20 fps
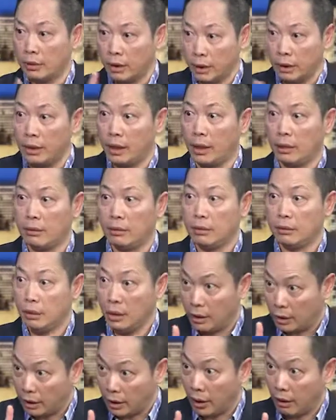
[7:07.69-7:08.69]
第一天，
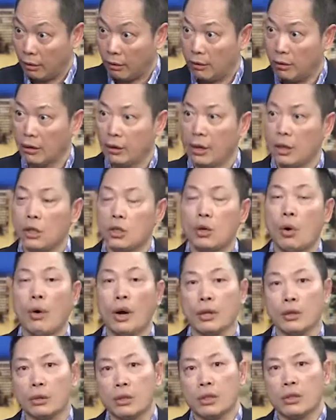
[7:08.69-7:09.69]
第一天，有
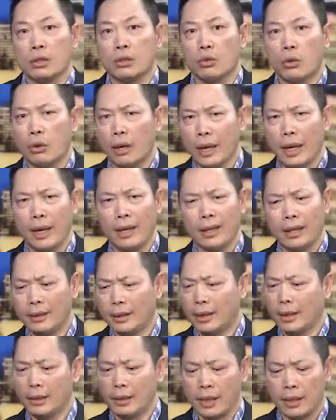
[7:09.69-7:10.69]
很多人是说，哎，
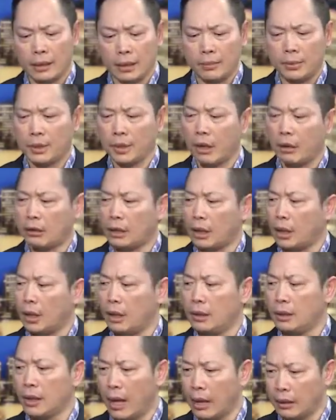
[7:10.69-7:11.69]
这个钱是不是要等
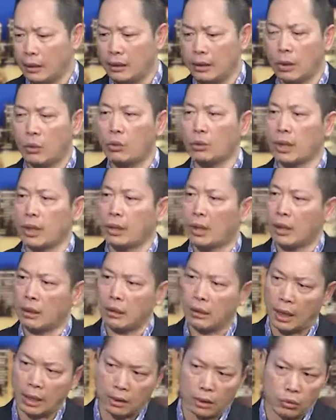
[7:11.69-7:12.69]
很长时间我才拿
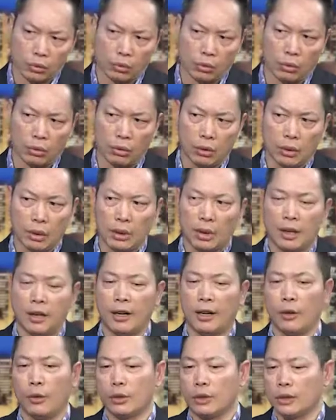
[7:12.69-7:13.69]
到拿到手
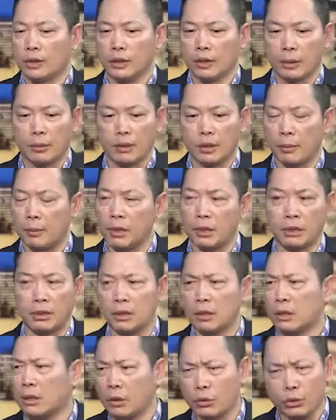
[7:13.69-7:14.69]
啊？或者是什么什么
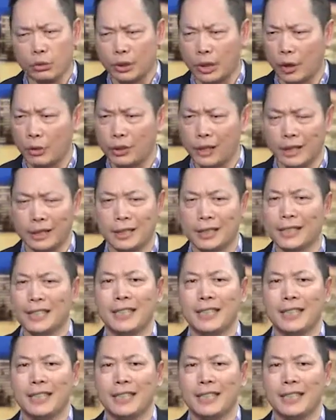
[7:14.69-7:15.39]
特特殊条件？